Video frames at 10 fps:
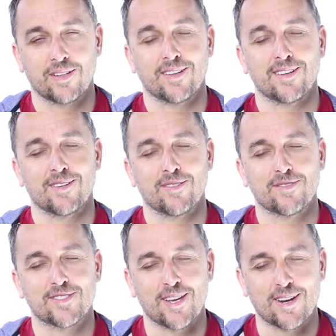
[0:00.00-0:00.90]
e,
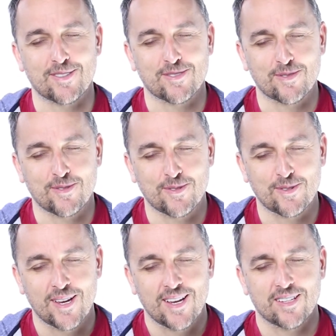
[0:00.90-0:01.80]
w sercu
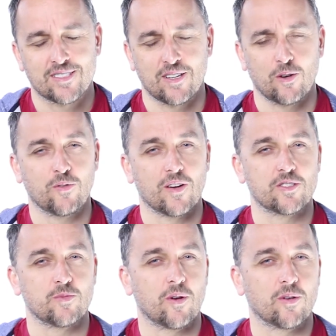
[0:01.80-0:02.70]

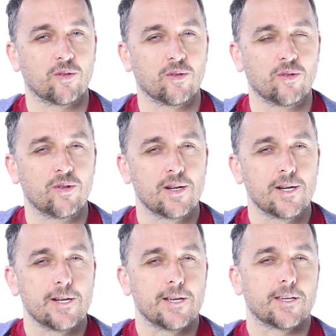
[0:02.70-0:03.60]
zaufać Bogu
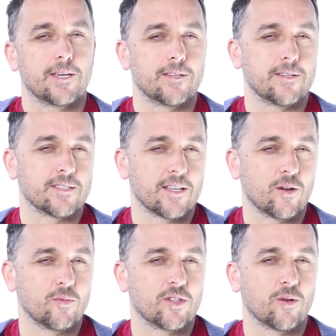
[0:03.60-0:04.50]
kiedy
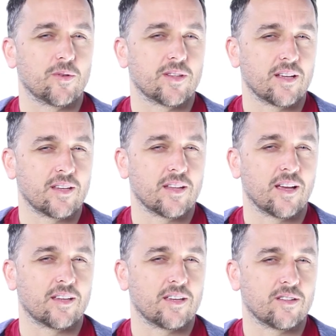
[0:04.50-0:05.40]
zadał mi to pytanie, na
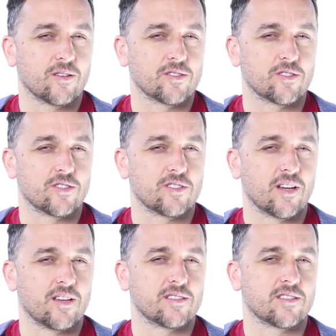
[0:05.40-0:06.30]
jakiej drodze życia
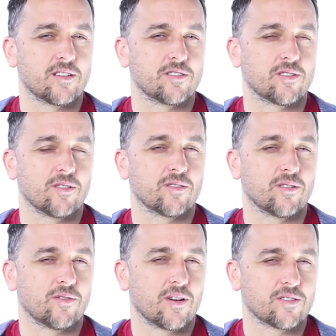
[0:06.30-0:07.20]
jesteś, to,
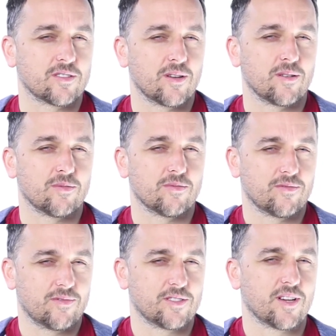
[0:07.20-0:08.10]
to właśnie
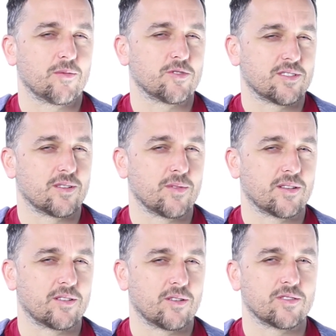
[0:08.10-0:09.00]
wiedziałem, że jestem na
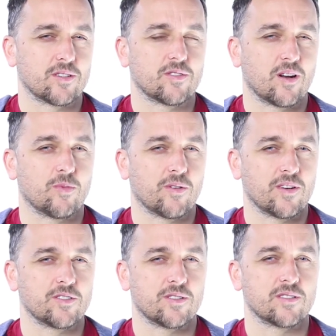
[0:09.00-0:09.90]
tej drodze, która
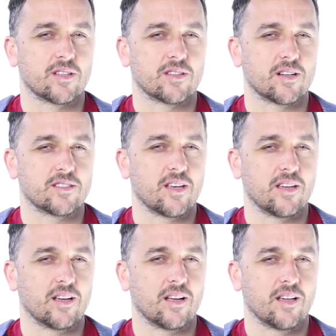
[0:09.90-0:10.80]
prowadzi do
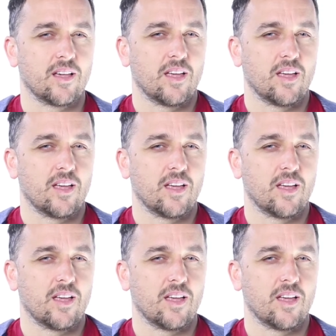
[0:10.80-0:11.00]
zatracenia.